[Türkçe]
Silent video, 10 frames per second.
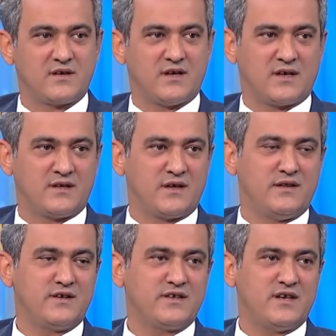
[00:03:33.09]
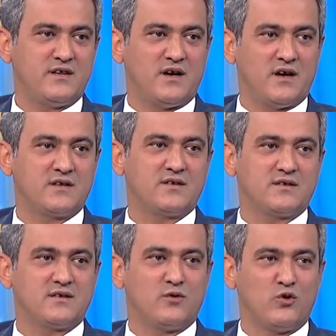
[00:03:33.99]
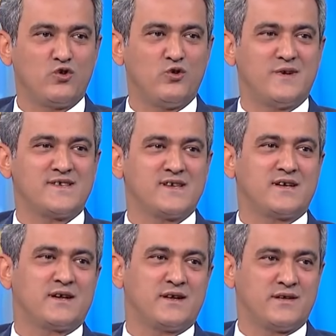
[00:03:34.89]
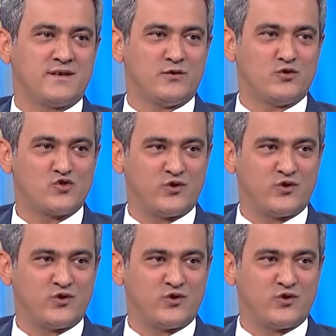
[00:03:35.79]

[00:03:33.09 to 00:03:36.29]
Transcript: kararlar alınırken artık okul bazlı kararlar alıyoruz.